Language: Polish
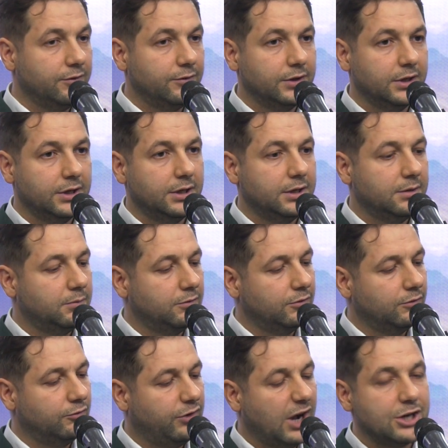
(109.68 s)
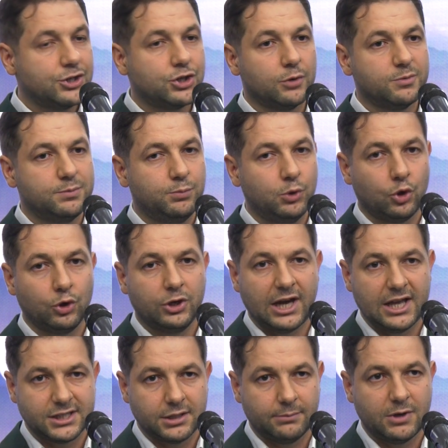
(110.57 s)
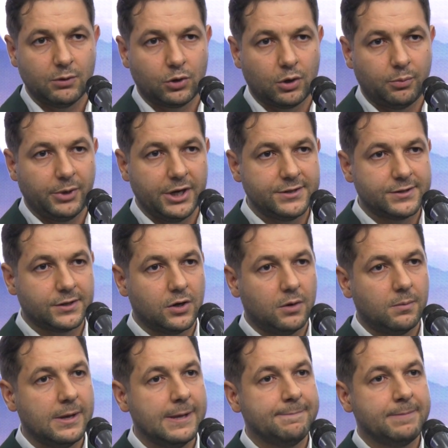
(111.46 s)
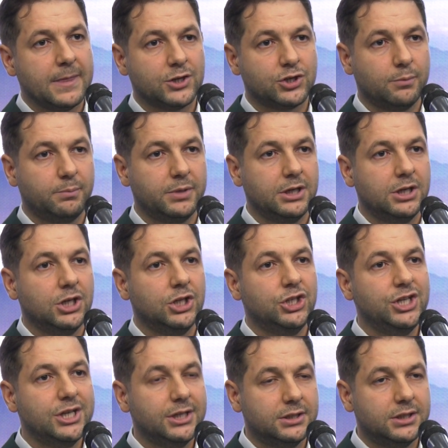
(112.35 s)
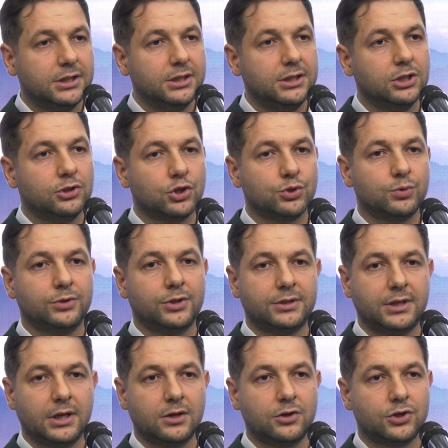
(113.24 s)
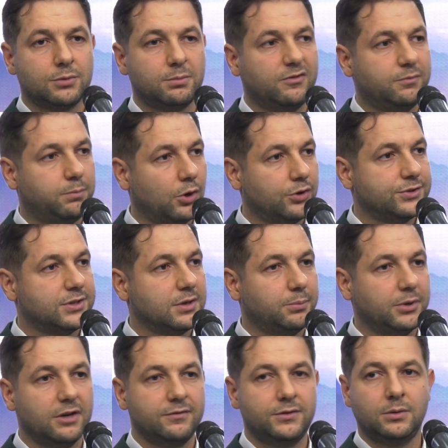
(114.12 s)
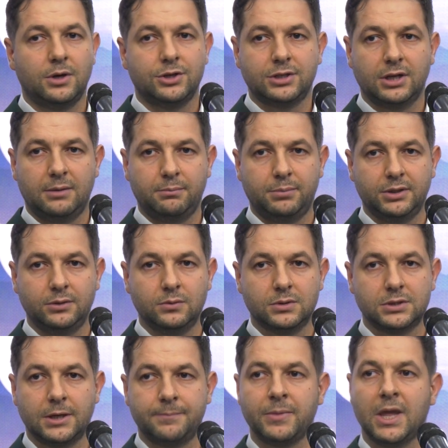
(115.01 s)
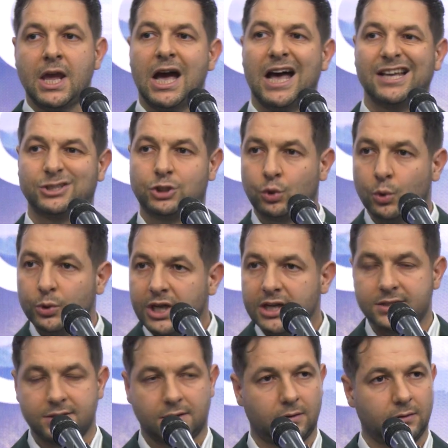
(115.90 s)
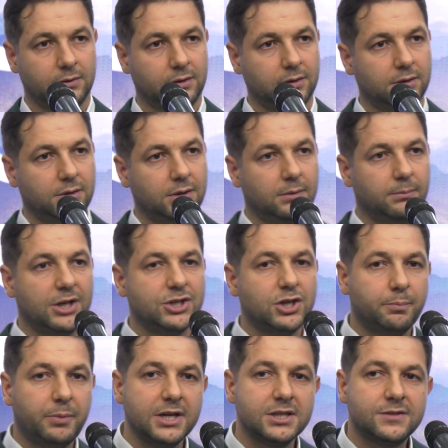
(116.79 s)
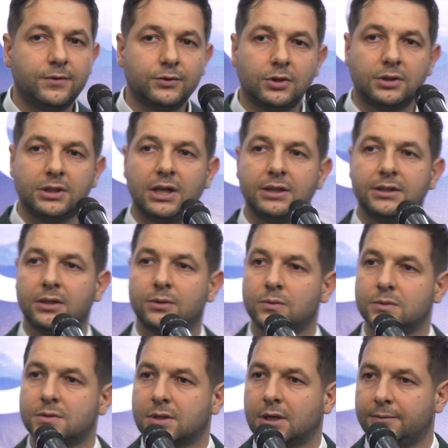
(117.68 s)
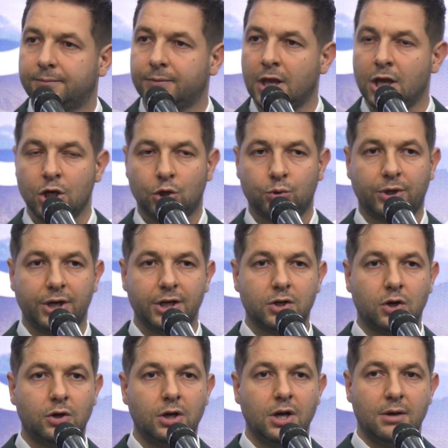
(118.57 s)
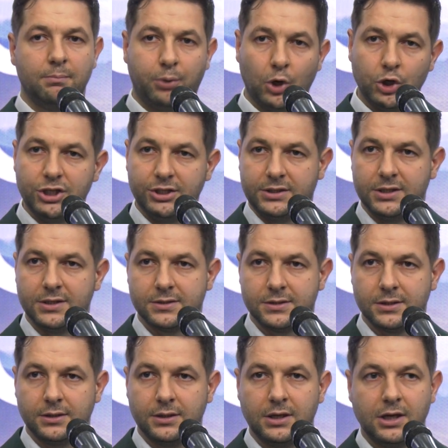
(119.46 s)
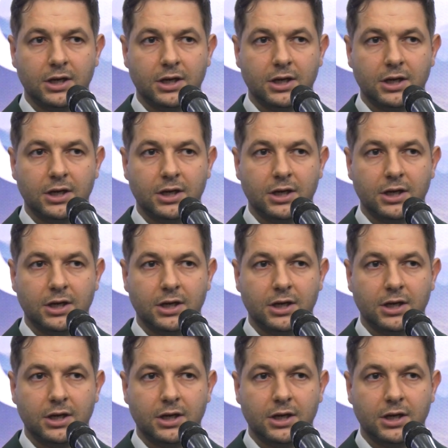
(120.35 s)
Y, walczą z biurokracją europejską, żeby nigdy nie doszło do tego, żeby w Polsce pojawiła się Lampedusa. A z drugiej strony macie państwo Donalda Tuska, którego politycy